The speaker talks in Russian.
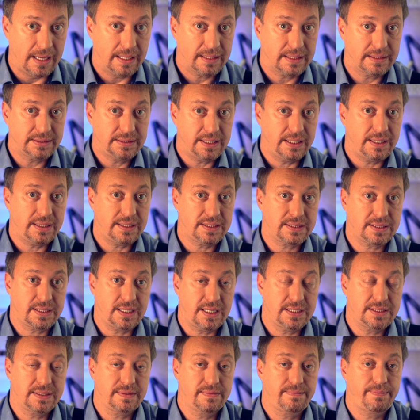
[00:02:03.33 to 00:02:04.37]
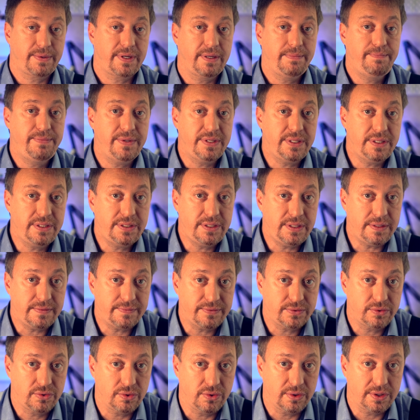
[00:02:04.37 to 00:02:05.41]
Когда я рассказывал про
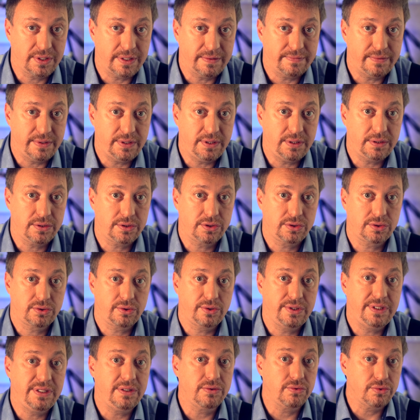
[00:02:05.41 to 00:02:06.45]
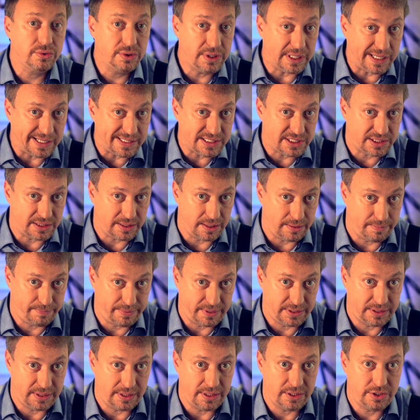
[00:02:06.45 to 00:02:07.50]
аперитив, то говорил, что неудачная
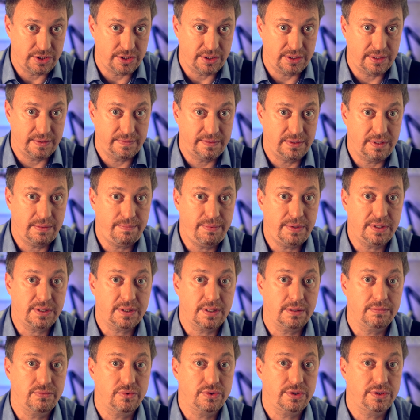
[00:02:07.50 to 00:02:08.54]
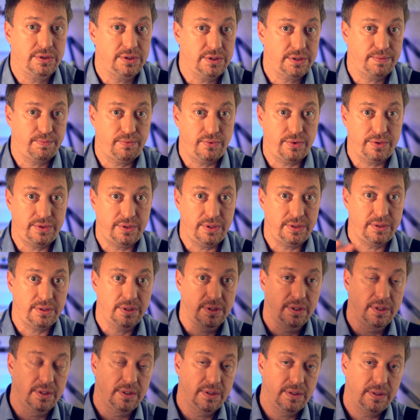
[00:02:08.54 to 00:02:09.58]
подача этого напитка может испортить
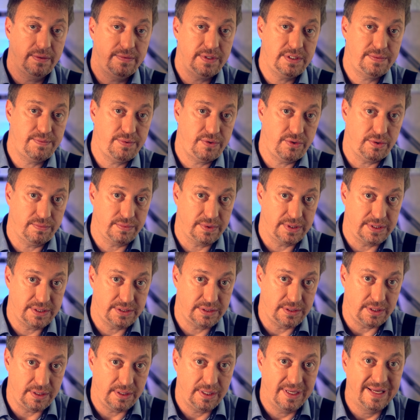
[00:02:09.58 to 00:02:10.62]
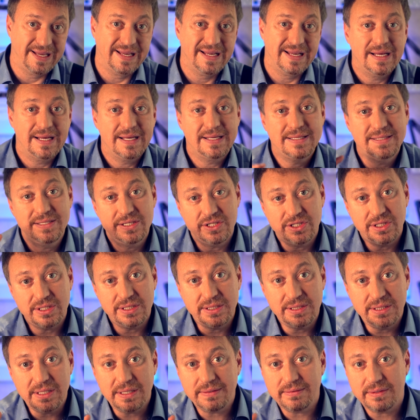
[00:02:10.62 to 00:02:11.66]
весь прием гостей.
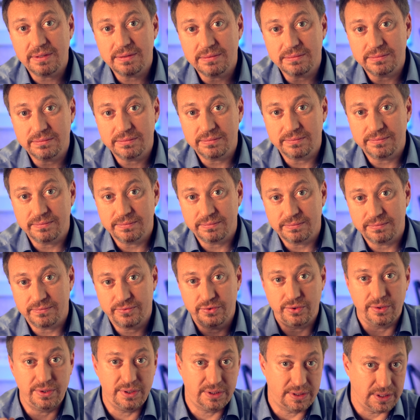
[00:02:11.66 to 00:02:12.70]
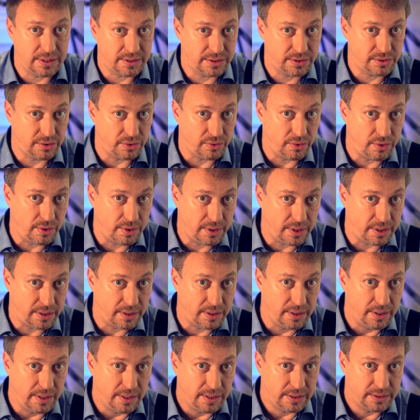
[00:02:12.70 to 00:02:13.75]
Дижестивом все не так
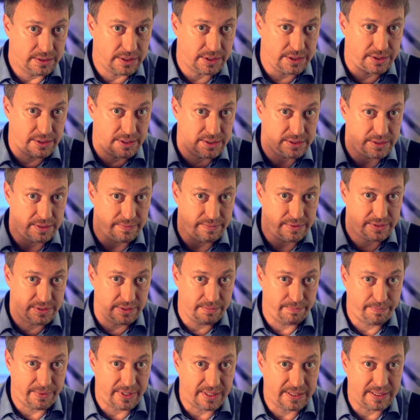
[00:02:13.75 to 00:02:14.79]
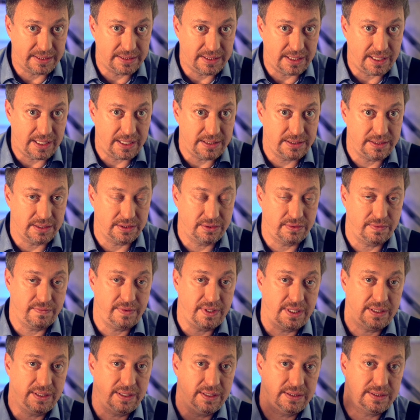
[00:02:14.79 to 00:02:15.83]
строго. Даже если вы с ним прогадаете, то
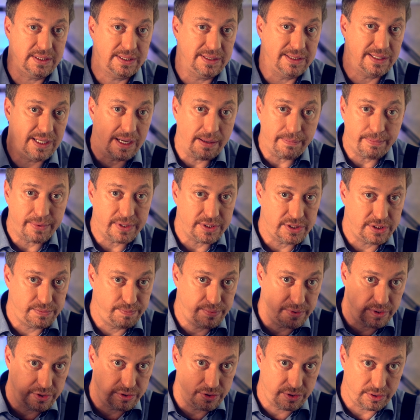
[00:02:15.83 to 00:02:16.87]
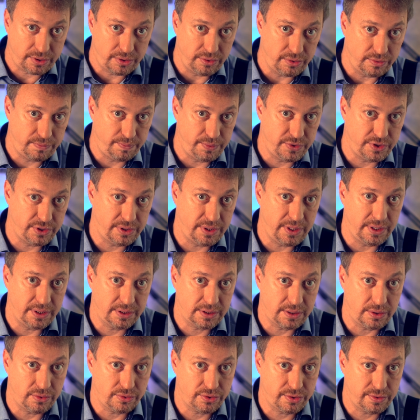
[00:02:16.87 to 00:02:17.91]
вряд ли это напрочь перечеркнет впечатление
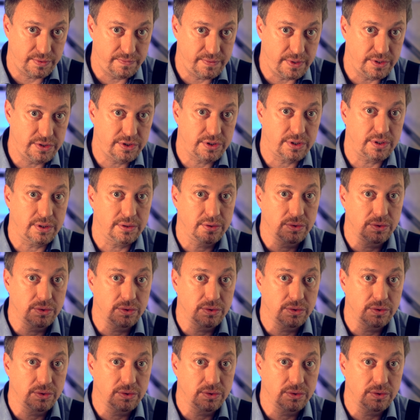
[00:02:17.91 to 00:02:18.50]
от хорошего вечера.